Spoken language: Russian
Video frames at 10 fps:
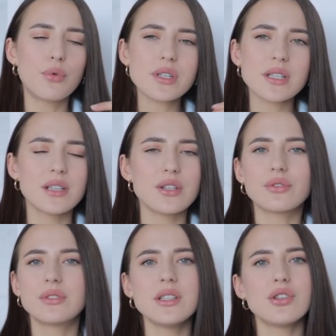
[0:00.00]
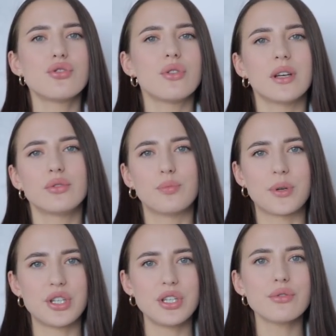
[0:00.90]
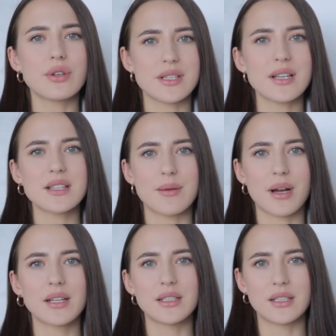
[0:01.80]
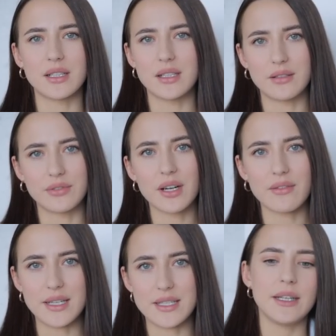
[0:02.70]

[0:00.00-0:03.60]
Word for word: мозг найдет тысячу и одну причину остаться обратно в кровати.